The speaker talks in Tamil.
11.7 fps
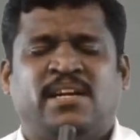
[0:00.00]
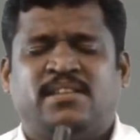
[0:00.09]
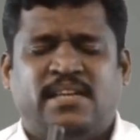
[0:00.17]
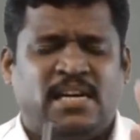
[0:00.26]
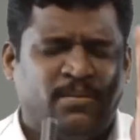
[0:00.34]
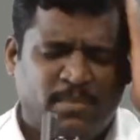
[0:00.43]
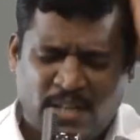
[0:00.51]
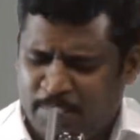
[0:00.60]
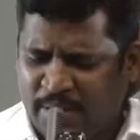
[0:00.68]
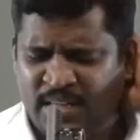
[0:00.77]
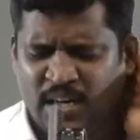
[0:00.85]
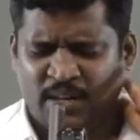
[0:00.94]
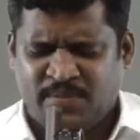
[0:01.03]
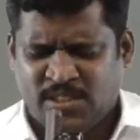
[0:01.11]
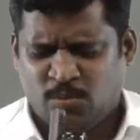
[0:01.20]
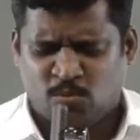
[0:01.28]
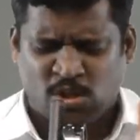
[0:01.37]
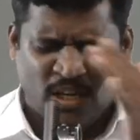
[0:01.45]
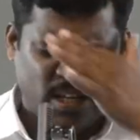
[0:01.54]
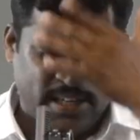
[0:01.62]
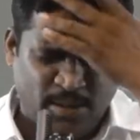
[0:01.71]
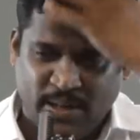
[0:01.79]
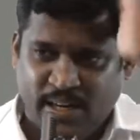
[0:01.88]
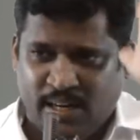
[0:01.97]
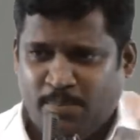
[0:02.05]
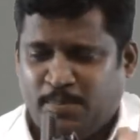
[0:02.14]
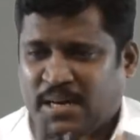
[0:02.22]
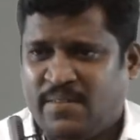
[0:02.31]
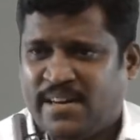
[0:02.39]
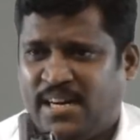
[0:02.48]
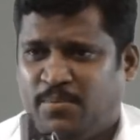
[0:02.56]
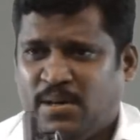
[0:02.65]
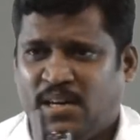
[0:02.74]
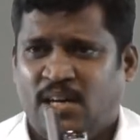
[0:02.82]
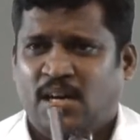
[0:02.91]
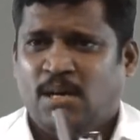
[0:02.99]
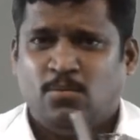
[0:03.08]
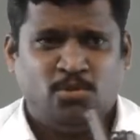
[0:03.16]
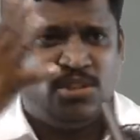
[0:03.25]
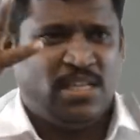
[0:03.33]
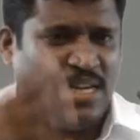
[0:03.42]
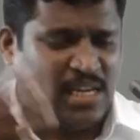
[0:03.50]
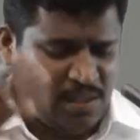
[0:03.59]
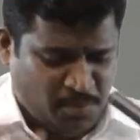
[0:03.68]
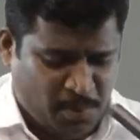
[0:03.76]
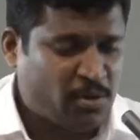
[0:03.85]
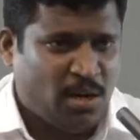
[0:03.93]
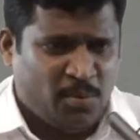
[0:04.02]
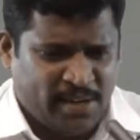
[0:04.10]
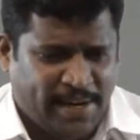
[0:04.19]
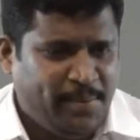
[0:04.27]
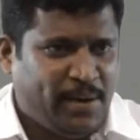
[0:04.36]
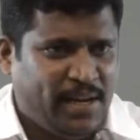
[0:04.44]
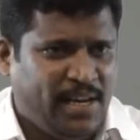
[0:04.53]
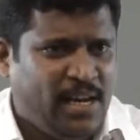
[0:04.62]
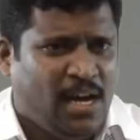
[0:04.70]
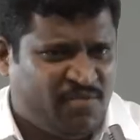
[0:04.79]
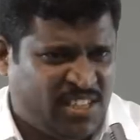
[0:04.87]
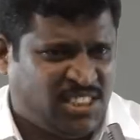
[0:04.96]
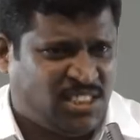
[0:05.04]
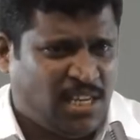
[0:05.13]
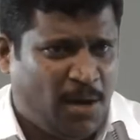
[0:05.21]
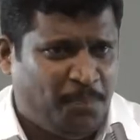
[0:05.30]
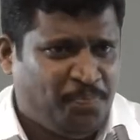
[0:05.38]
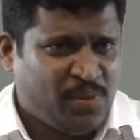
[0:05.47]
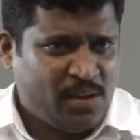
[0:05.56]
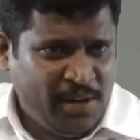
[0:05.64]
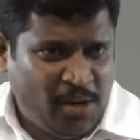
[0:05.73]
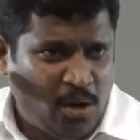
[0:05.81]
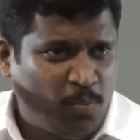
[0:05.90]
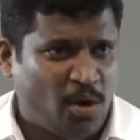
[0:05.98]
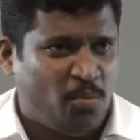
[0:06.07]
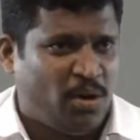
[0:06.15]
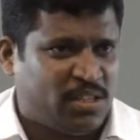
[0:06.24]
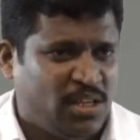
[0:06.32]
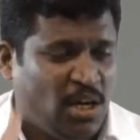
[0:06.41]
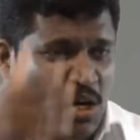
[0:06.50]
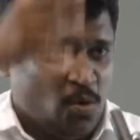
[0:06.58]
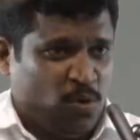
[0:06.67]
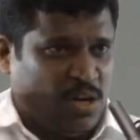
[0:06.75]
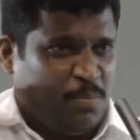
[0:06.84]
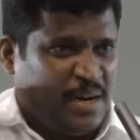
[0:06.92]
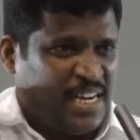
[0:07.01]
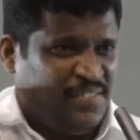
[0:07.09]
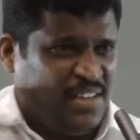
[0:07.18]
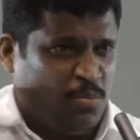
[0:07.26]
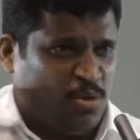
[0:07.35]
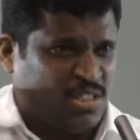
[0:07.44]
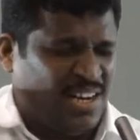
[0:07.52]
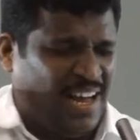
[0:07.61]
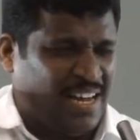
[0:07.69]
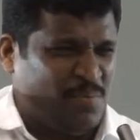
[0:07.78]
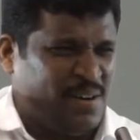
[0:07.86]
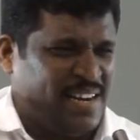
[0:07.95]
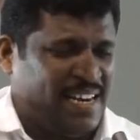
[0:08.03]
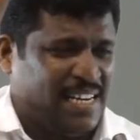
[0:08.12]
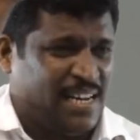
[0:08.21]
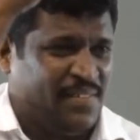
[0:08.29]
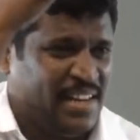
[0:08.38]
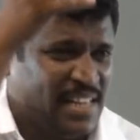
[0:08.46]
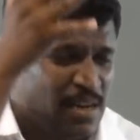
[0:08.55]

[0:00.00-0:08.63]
நேரம் தியானமெல்லாம் பண்ணி ஆஃபீஸ் மூடெல்லாம் ரெடி பண்ணிவிட்டு பக்காவாக ரெடி பண்ணி மூஞ்சியெல்லாம் கழுவி பவுடர்லாம் போட்டு ரெடி பண்ணி ஃப்ரெஷ்ஷாக வீட்டுக்குள்ளே போகும்போது உங்கள் மனைவியை முதல்ல அரை மணி நேரம் கவனிக்கிற